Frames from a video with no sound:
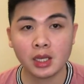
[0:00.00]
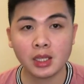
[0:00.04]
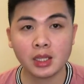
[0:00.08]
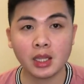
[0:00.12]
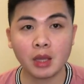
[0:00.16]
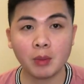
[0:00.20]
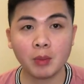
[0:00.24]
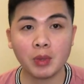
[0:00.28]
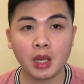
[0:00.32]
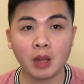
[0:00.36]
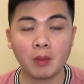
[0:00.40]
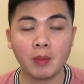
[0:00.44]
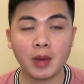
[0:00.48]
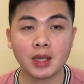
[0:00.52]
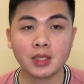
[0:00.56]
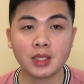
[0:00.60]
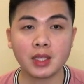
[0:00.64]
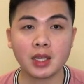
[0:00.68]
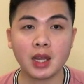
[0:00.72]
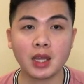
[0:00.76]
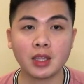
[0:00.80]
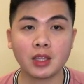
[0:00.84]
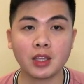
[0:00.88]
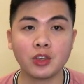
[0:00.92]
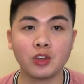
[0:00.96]
na
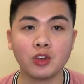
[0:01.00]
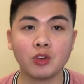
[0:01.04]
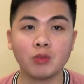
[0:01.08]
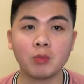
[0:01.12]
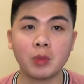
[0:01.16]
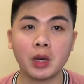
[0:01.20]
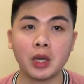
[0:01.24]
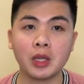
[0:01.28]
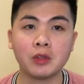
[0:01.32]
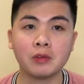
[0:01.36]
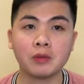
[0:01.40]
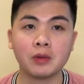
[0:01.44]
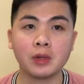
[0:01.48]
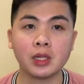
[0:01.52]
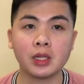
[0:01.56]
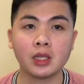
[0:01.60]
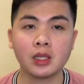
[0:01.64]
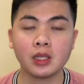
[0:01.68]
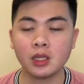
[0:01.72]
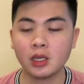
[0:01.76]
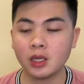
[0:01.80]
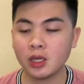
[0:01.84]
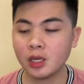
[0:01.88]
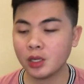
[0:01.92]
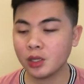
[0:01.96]
binabasa natin yung
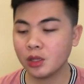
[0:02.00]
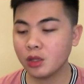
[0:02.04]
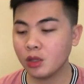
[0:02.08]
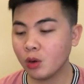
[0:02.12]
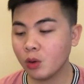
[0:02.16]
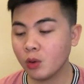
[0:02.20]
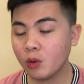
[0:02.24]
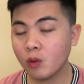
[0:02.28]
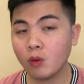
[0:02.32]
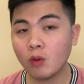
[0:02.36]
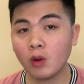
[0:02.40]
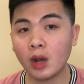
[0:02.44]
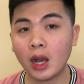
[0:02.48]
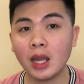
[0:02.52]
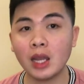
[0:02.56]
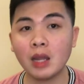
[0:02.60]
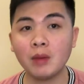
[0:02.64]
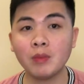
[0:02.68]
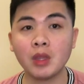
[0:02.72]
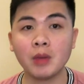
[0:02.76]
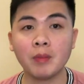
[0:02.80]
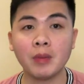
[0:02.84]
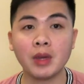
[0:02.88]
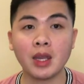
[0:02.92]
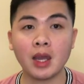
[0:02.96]
manual. Though
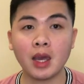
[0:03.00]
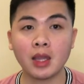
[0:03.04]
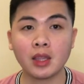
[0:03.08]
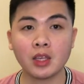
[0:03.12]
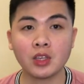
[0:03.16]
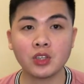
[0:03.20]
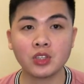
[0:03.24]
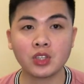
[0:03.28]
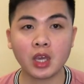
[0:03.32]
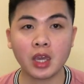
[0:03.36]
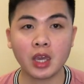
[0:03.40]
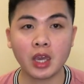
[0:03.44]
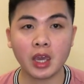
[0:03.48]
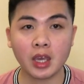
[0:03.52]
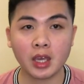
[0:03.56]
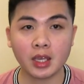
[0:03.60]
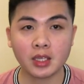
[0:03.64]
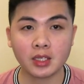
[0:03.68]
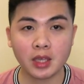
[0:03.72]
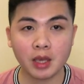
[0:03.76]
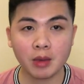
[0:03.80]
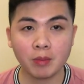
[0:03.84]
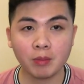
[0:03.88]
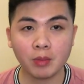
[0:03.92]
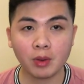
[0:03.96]
alam naman natin siya
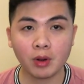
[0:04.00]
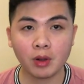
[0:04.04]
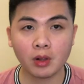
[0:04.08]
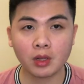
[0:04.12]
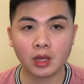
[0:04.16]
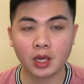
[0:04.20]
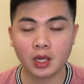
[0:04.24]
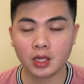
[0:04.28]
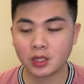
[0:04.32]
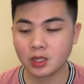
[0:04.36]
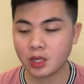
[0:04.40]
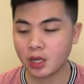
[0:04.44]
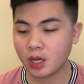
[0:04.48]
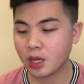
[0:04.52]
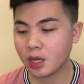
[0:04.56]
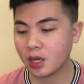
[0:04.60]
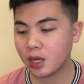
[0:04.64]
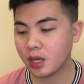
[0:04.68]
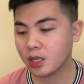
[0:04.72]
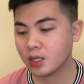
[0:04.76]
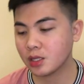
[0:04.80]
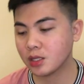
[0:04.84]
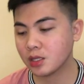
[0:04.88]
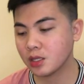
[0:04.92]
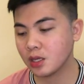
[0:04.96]
i-assemble kasi
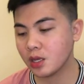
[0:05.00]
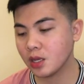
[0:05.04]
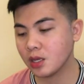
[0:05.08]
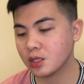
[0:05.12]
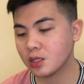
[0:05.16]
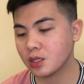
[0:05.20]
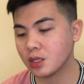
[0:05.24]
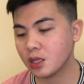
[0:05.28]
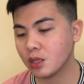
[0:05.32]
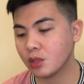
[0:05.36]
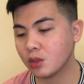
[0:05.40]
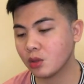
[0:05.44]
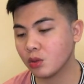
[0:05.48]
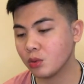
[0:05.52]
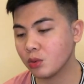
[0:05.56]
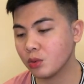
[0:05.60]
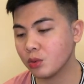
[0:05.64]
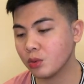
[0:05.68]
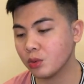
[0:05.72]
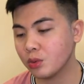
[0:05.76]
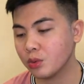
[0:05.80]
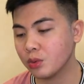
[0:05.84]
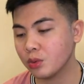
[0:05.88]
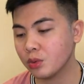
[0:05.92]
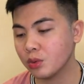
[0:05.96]
it's easy to
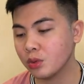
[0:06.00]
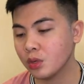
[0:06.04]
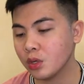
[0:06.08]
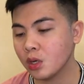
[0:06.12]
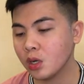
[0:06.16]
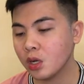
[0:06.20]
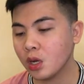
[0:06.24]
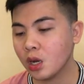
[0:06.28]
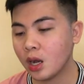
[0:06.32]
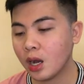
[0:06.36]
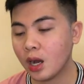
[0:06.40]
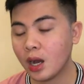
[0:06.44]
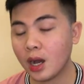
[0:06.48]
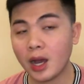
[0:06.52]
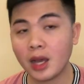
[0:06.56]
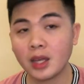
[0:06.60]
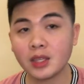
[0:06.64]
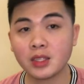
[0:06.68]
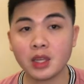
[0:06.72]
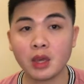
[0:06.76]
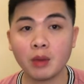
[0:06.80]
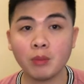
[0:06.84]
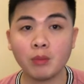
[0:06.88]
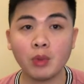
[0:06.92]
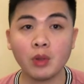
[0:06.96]
uh,
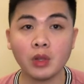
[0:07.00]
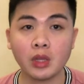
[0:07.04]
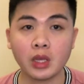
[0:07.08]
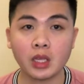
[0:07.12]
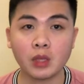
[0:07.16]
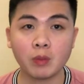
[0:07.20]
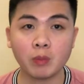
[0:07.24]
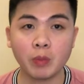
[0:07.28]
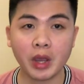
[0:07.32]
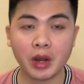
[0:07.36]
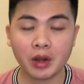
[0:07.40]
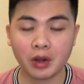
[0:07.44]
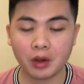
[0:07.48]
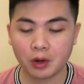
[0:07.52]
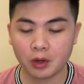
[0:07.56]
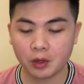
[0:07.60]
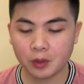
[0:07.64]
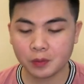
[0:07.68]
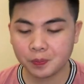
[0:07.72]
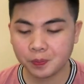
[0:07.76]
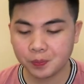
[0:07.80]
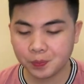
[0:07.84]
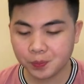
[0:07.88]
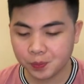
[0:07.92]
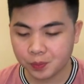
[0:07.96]
assemble it
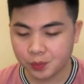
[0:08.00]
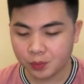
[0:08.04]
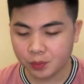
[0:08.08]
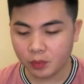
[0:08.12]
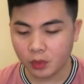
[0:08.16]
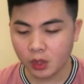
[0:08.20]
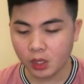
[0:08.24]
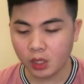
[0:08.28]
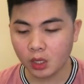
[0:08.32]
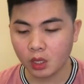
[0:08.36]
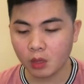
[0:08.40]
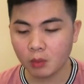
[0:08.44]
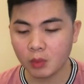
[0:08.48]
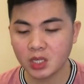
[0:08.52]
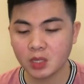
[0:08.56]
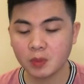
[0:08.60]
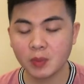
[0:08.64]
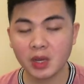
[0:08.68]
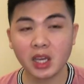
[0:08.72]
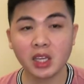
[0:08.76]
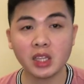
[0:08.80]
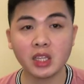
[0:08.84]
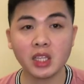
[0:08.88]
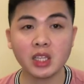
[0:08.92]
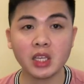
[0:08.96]
pero mas
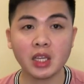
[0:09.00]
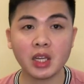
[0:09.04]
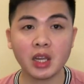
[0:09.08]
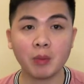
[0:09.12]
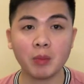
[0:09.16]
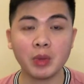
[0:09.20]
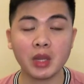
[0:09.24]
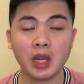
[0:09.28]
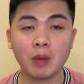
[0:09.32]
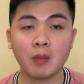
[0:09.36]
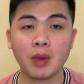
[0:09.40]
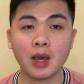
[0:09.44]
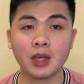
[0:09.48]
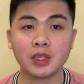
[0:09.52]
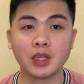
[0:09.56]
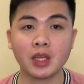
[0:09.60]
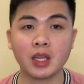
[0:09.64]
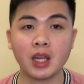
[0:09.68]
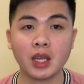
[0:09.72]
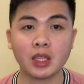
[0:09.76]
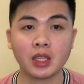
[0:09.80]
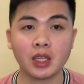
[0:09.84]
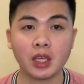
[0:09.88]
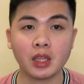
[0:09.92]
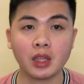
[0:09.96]
maganda din na binabasa
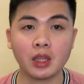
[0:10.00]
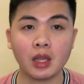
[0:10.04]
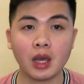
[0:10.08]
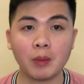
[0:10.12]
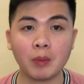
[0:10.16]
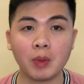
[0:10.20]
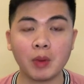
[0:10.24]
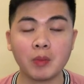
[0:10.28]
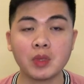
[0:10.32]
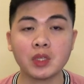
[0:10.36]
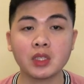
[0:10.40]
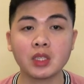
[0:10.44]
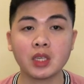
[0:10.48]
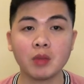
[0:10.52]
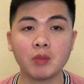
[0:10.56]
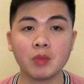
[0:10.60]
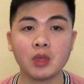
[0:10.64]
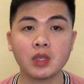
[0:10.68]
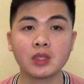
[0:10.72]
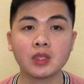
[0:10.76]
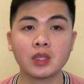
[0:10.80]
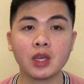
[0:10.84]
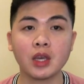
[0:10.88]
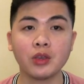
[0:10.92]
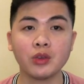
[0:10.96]
natin uh,
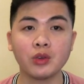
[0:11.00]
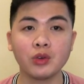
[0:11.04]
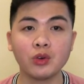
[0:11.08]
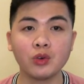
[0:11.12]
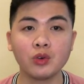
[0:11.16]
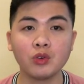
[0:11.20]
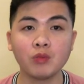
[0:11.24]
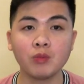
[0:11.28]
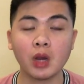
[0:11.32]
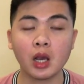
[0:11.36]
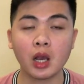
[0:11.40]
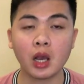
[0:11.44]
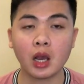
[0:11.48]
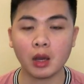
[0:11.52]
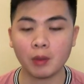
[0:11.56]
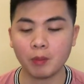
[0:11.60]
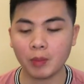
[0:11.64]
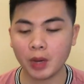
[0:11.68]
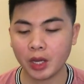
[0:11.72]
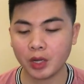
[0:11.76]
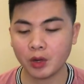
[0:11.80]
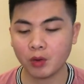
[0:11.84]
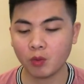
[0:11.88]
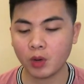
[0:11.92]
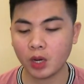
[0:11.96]
paminsan-minsan yung mga
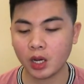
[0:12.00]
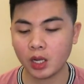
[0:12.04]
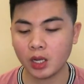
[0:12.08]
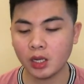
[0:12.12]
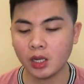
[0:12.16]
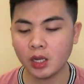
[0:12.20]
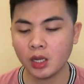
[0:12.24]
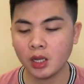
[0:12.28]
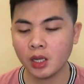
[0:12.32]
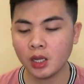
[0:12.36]
manual